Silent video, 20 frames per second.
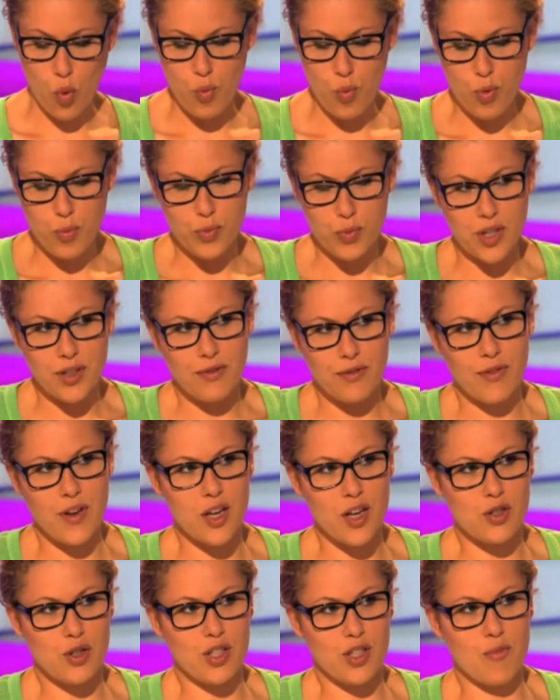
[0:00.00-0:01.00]
qu'on peut peut-être
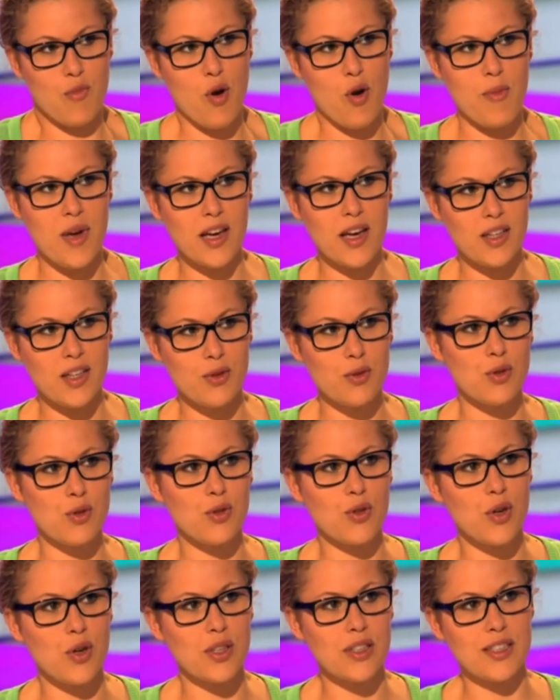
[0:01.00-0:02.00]
faire gentiment remarquer aux
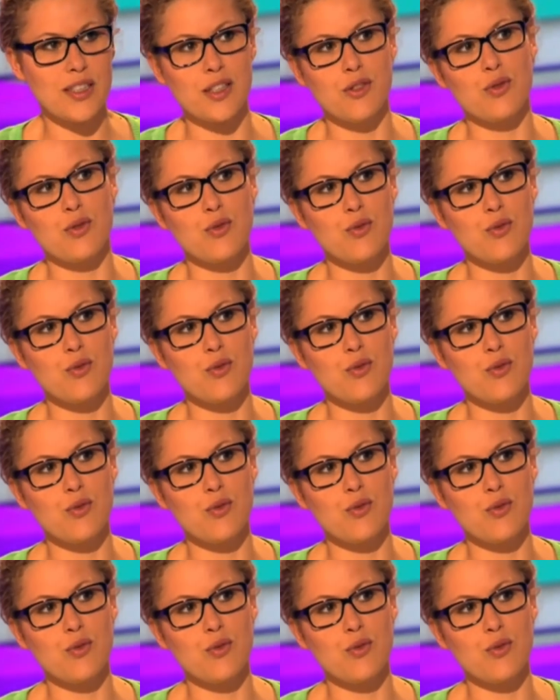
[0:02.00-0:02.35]
autorités que